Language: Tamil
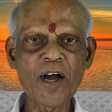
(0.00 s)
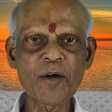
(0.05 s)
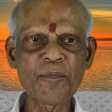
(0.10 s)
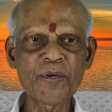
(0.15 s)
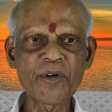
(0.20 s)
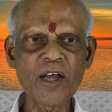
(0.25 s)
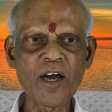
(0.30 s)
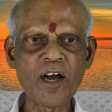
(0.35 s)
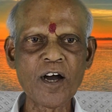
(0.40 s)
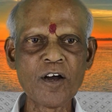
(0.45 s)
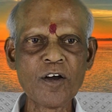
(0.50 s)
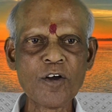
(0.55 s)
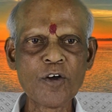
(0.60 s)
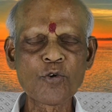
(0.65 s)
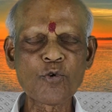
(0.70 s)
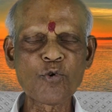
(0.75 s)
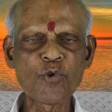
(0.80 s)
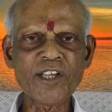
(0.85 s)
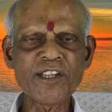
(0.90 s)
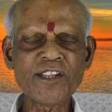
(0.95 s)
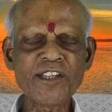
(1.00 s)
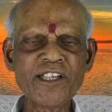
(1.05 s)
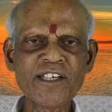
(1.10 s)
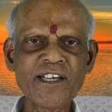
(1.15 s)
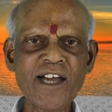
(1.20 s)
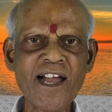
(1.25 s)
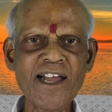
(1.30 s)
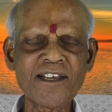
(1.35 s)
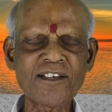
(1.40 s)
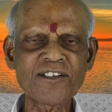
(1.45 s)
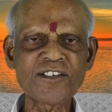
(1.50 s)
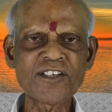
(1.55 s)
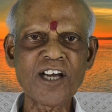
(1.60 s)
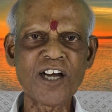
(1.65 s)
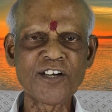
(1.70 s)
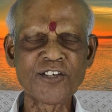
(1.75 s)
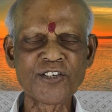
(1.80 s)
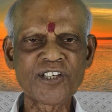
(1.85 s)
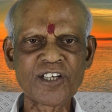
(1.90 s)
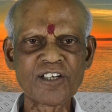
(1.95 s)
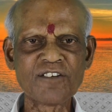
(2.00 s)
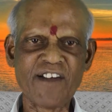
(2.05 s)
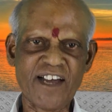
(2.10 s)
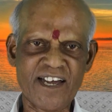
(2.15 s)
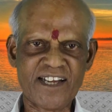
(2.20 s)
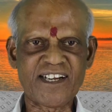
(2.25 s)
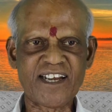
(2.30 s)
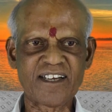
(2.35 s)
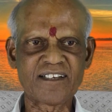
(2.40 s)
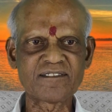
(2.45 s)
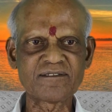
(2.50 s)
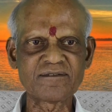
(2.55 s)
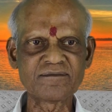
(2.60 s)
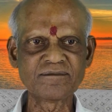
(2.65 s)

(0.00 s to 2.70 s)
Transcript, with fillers: பார்க்க போனால் குழந்தையாக இருந்த அணுக்கள் வேறு